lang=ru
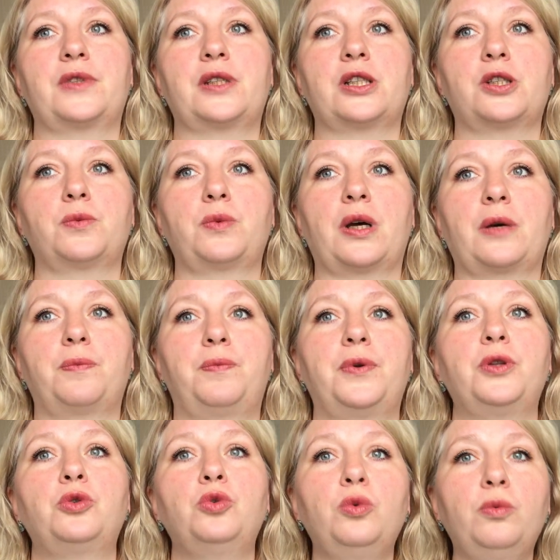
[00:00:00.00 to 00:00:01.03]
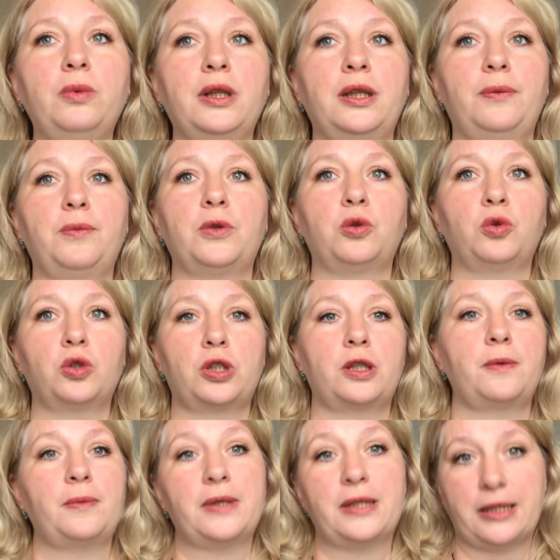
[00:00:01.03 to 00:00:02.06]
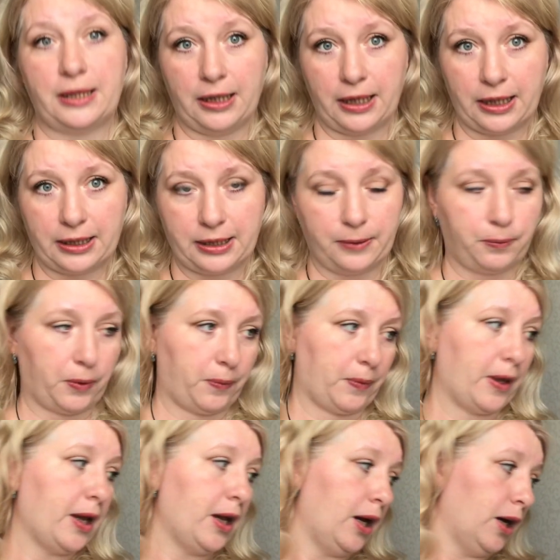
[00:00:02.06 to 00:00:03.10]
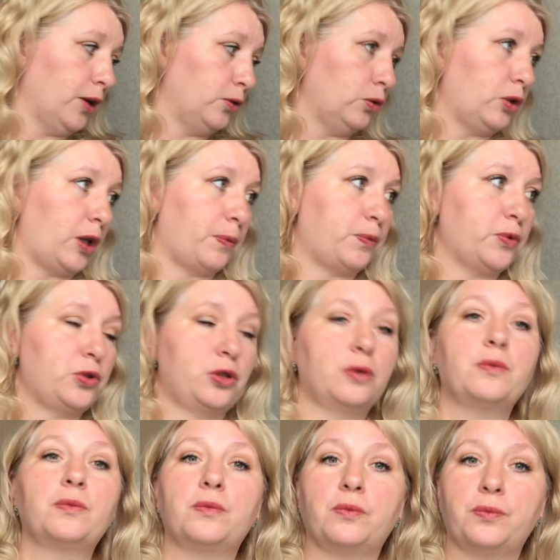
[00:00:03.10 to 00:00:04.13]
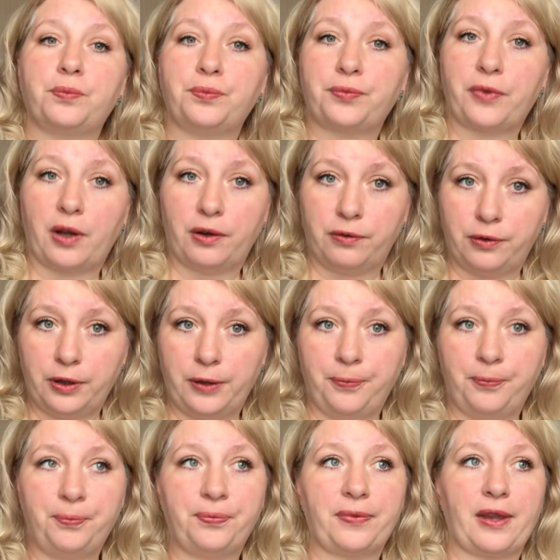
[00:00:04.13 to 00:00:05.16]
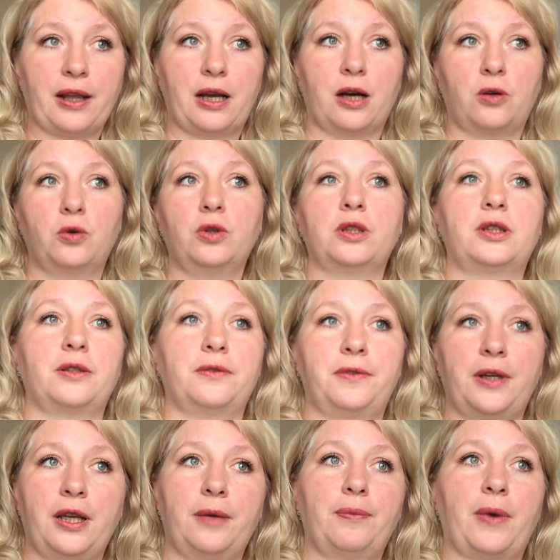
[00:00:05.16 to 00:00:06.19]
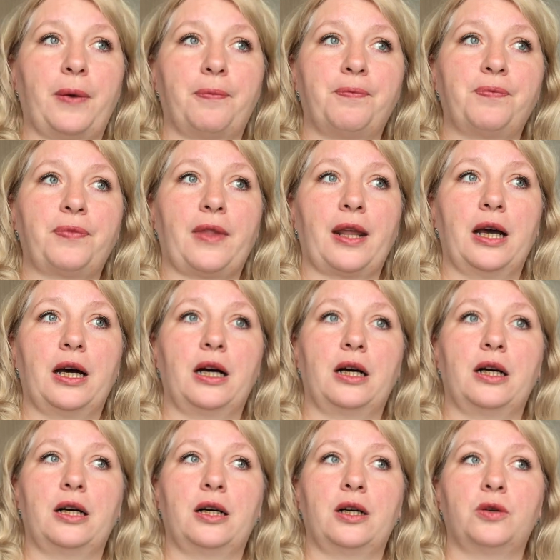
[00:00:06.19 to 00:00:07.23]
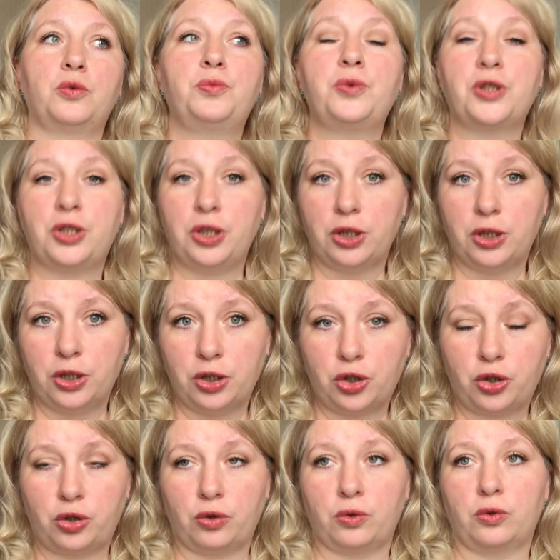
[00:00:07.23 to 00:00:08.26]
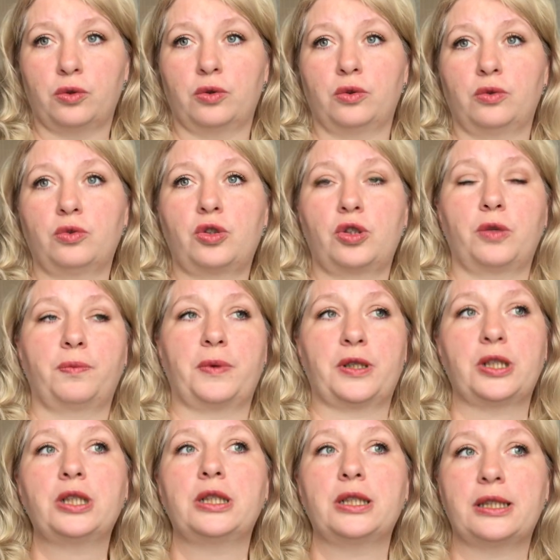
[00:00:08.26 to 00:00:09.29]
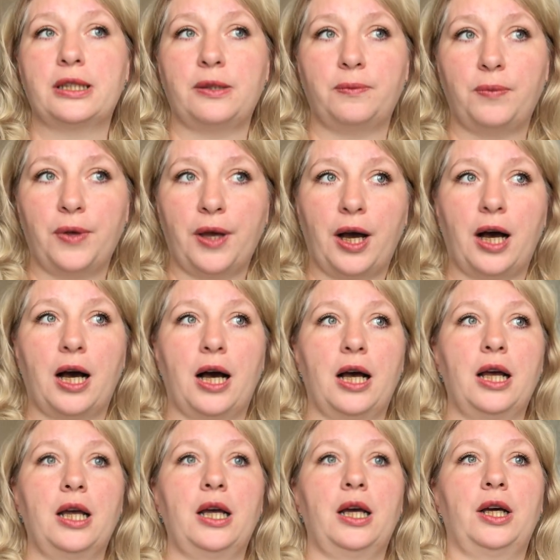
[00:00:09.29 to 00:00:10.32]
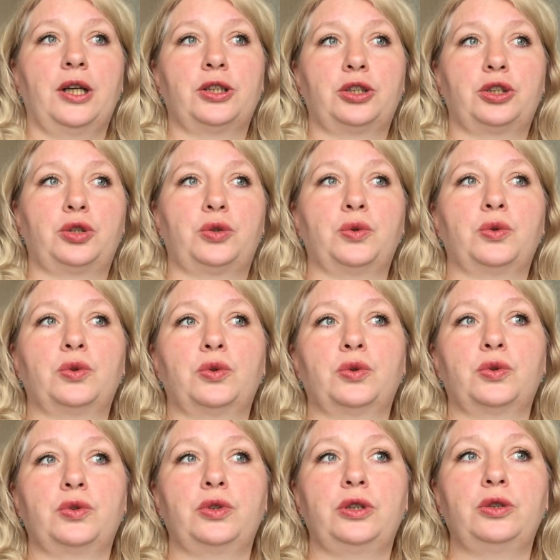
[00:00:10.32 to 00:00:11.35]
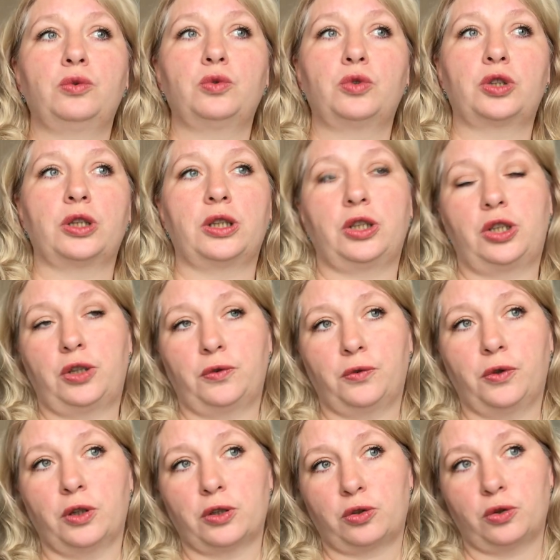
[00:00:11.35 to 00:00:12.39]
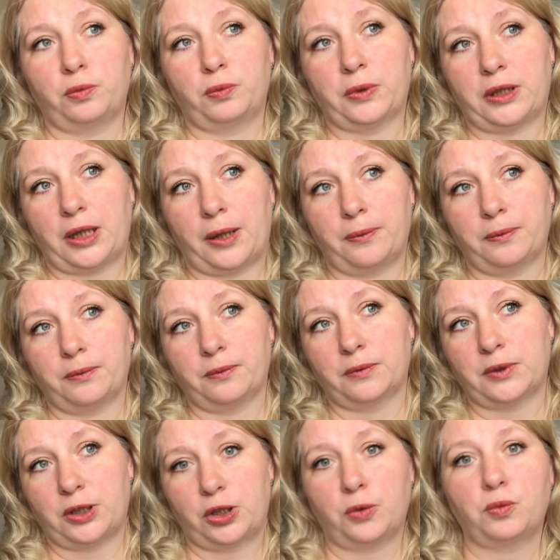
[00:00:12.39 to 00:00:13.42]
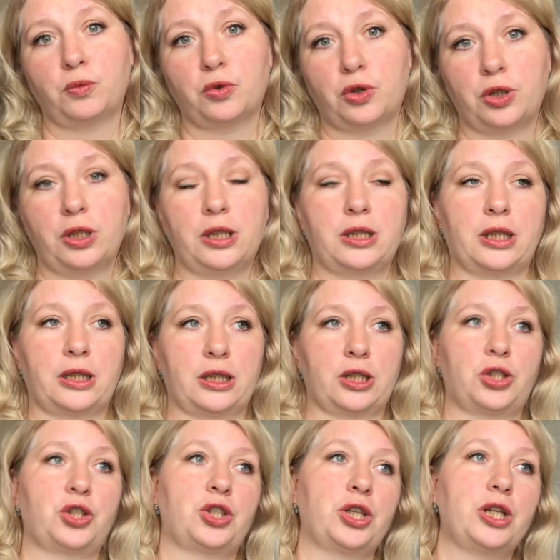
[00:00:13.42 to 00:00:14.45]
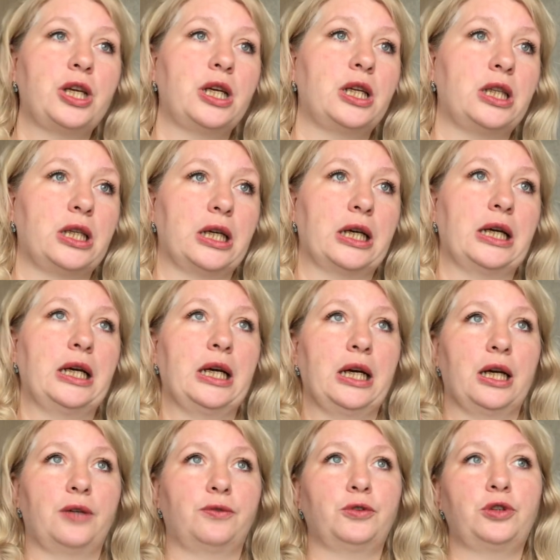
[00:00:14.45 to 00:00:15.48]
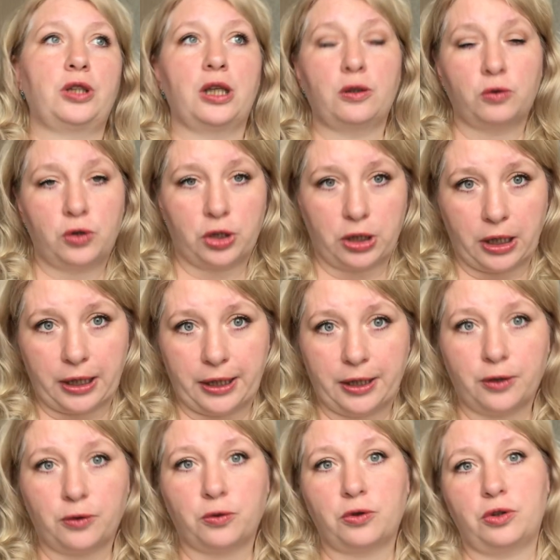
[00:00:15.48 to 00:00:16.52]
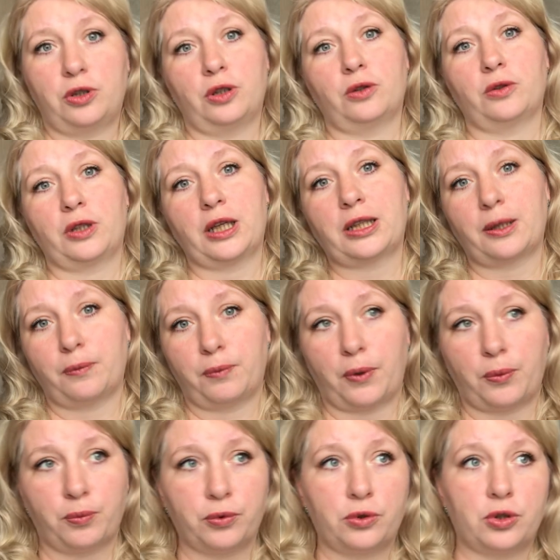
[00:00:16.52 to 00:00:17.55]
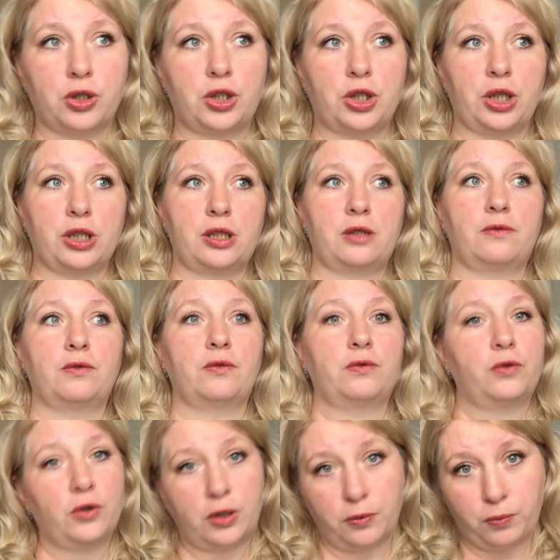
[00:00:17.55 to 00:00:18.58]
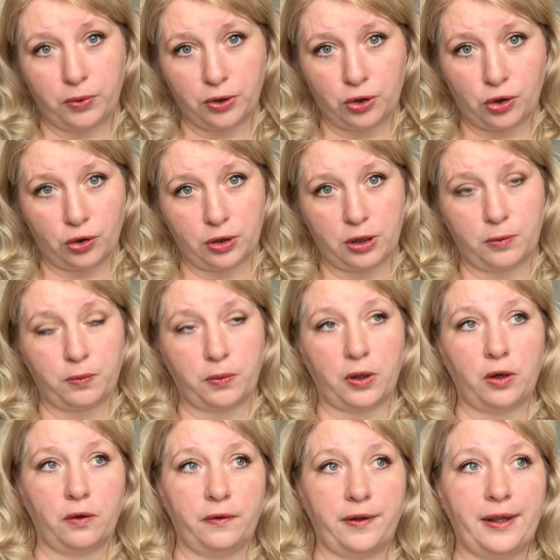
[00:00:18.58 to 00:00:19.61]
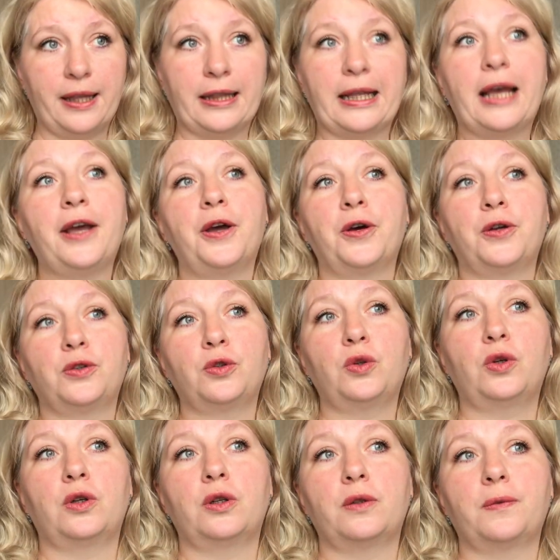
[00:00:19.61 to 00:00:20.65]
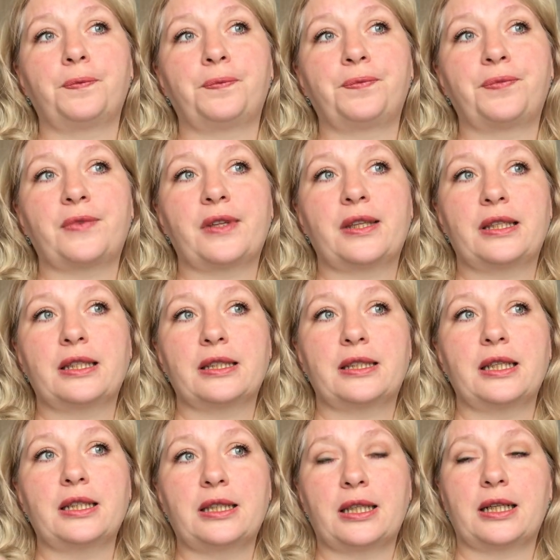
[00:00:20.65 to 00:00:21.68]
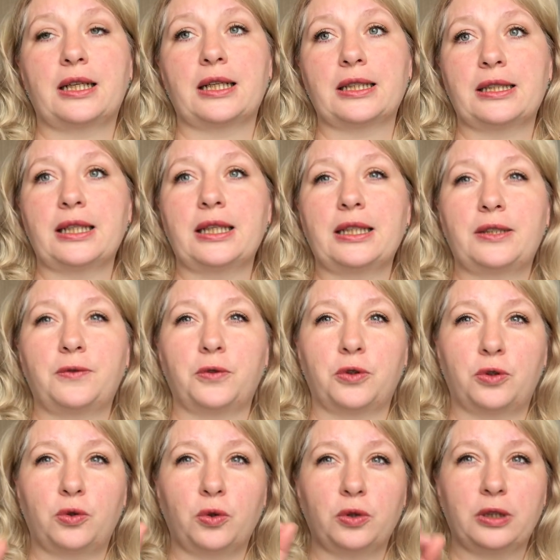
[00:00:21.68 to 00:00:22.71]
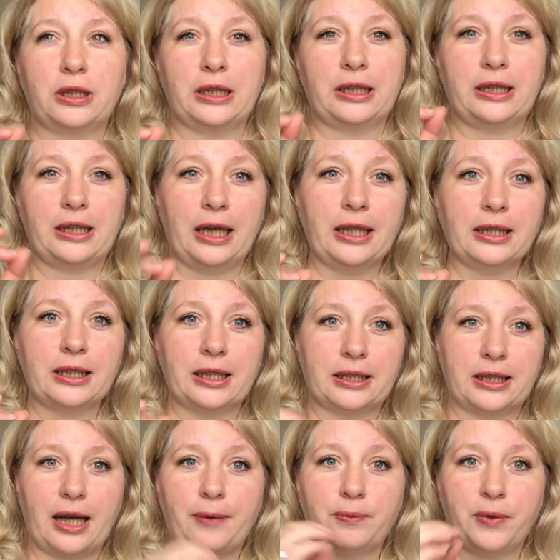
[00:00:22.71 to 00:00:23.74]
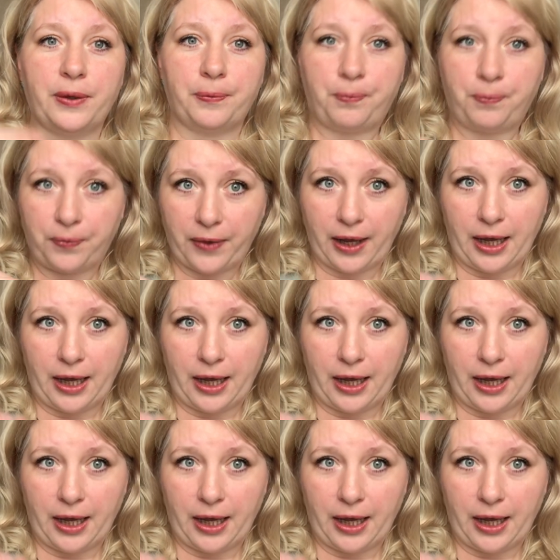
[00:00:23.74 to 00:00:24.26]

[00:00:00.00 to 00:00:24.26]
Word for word: скажем так, придуманными ложными стереотипами. Ну, допустим, вы какое-то время а, убеждены, что нужно пожить для себя, что не нужно ничего особо там, зачем нужны эти отношения, вот я лучше карьеру сделаю, я там попутешествую, вроде бы ничего здесь плохого нет, но здесь такая, знаете, вот тонкая грань, когда мы